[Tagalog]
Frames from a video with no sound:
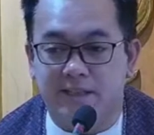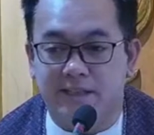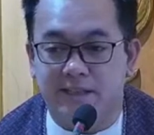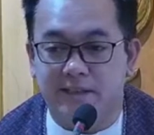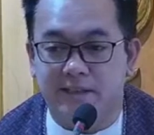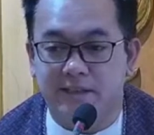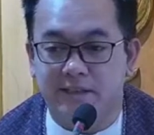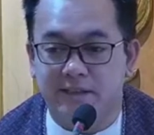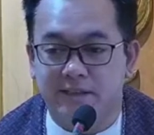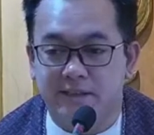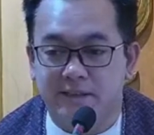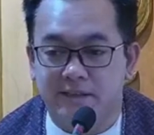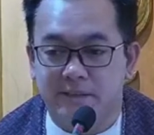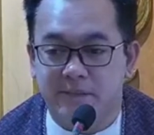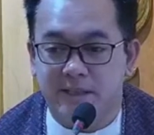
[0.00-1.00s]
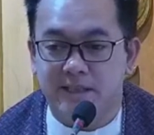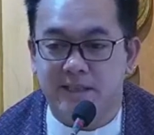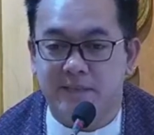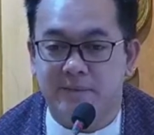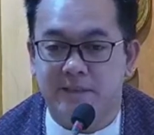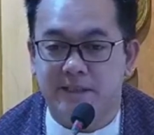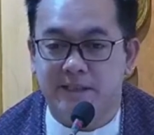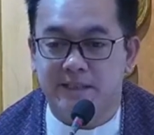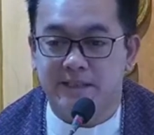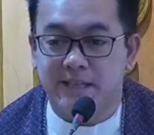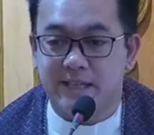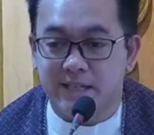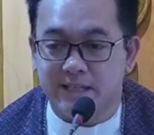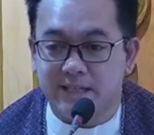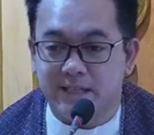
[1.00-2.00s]
natin, di ba sabi,
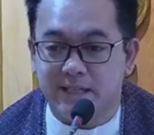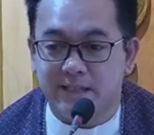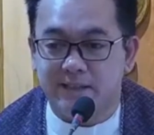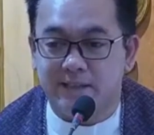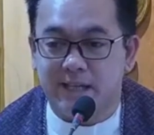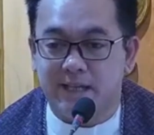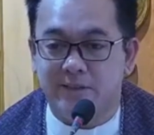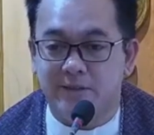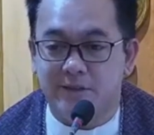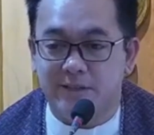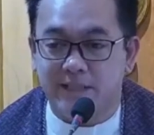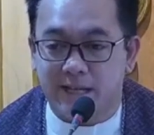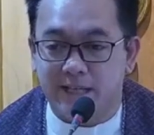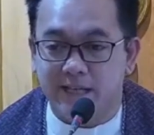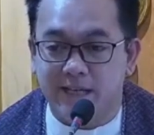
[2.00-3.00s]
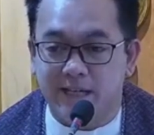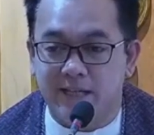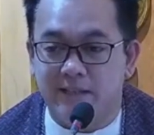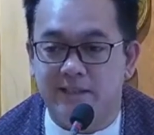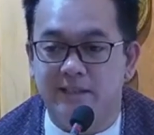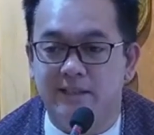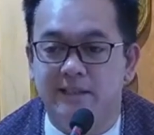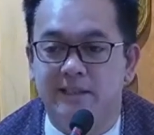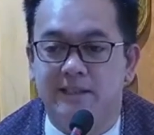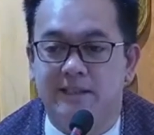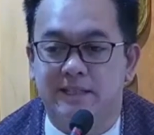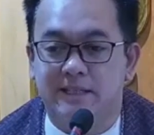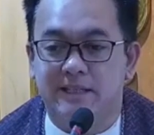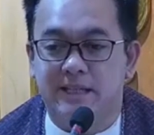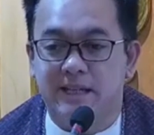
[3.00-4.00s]
nagsasayang tayo, sayang,
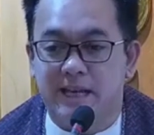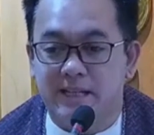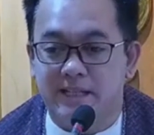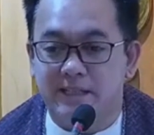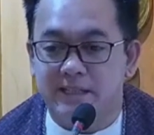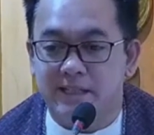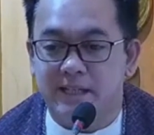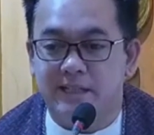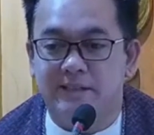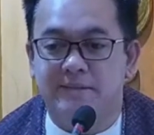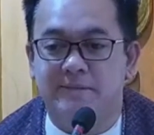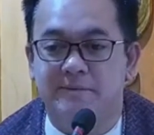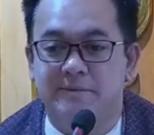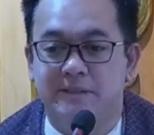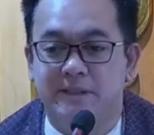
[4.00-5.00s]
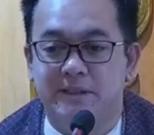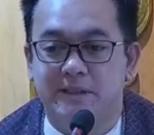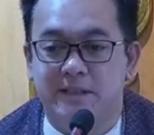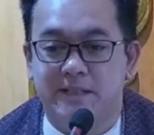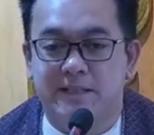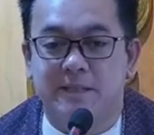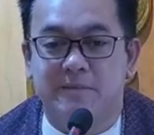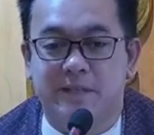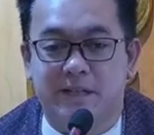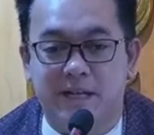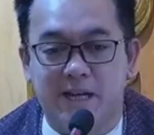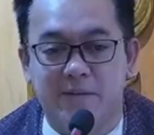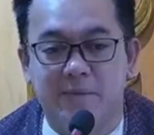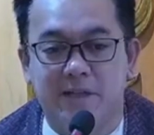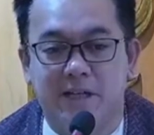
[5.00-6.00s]
kasalanan yan. Kasi
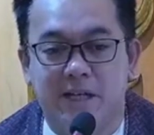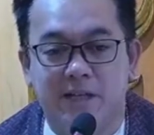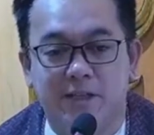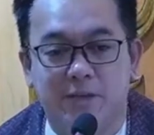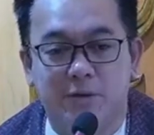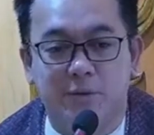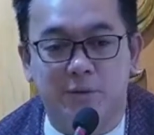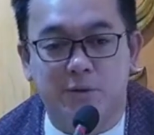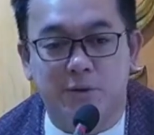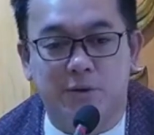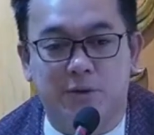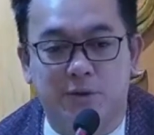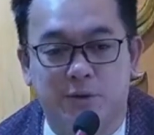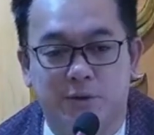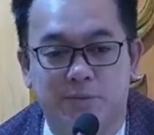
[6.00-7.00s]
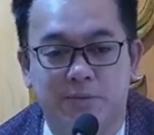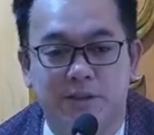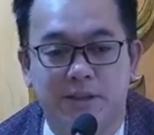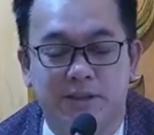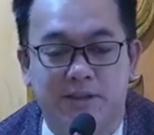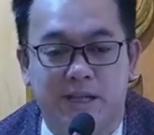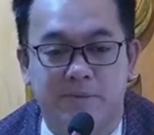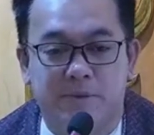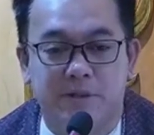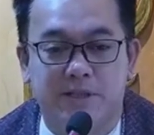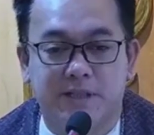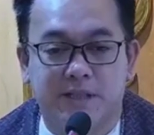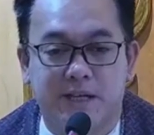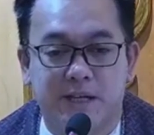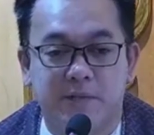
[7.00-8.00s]
marami ang nagugutom,
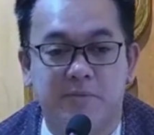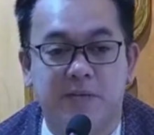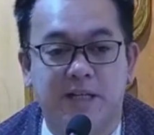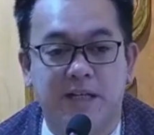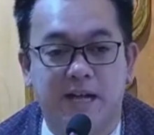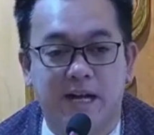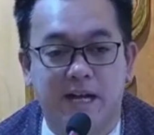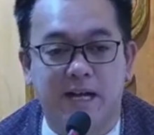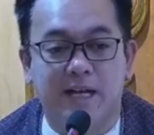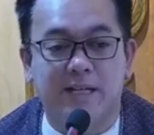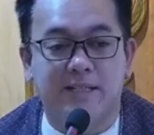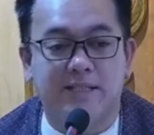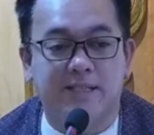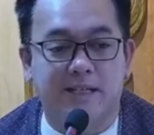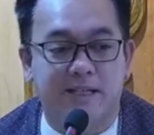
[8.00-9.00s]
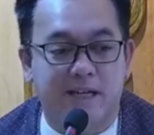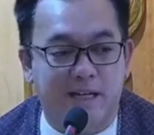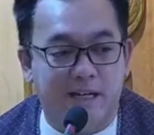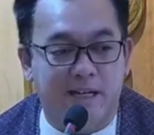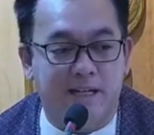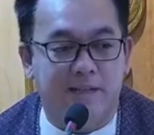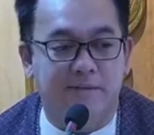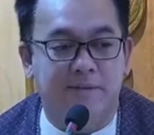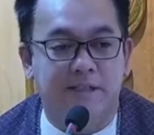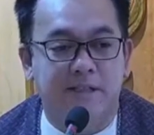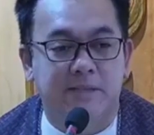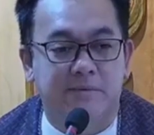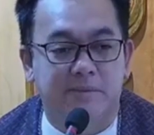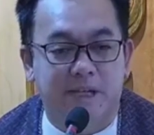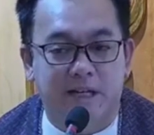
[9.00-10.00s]
tapos ikaw mag-aaksaya ka.
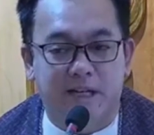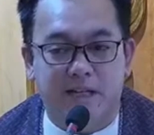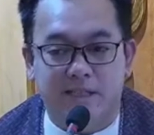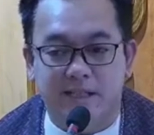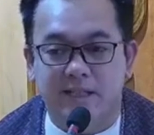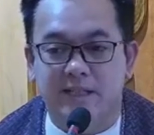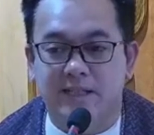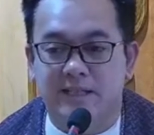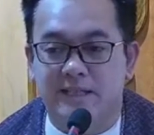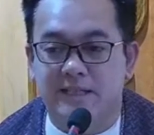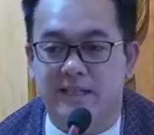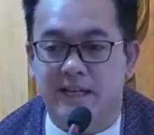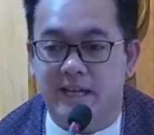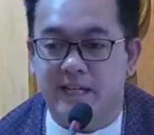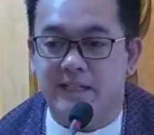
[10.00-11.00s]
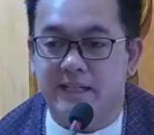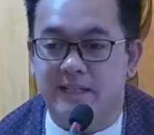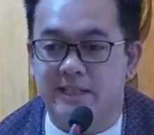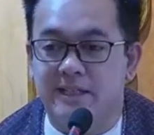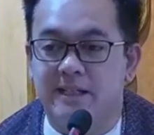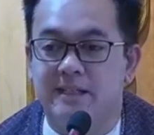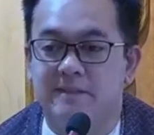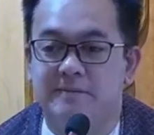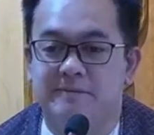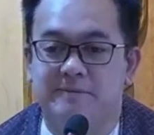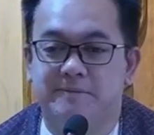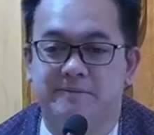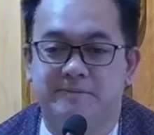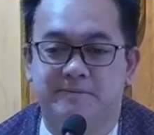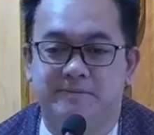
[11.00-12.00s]
Malaking kasalanan yan.